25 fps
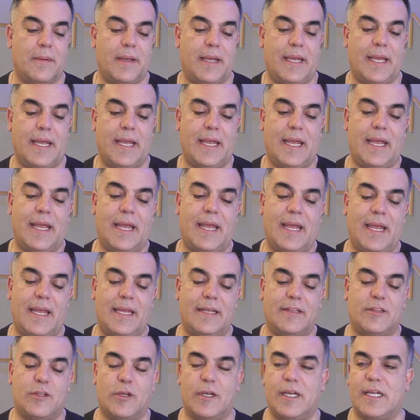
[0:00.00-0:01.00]
eh,
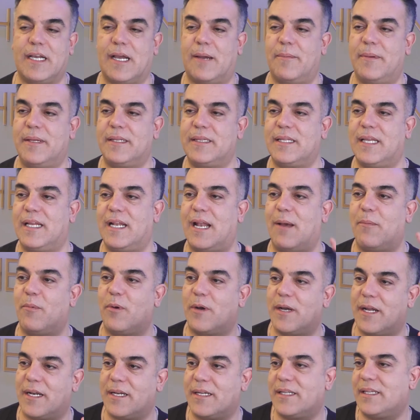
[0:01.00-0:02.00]
históricamente la
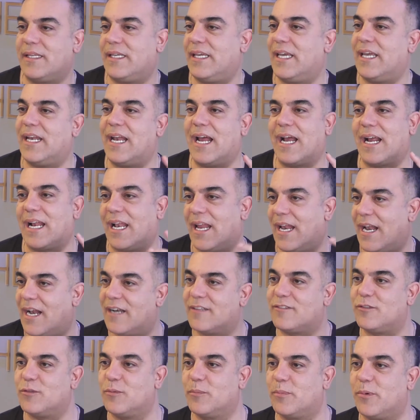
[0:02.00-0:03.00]
mujer quiere
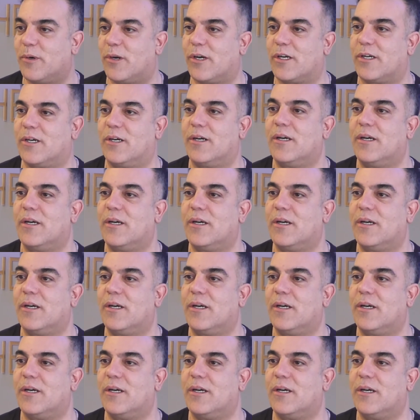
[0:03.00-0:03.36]
aclararse un poco,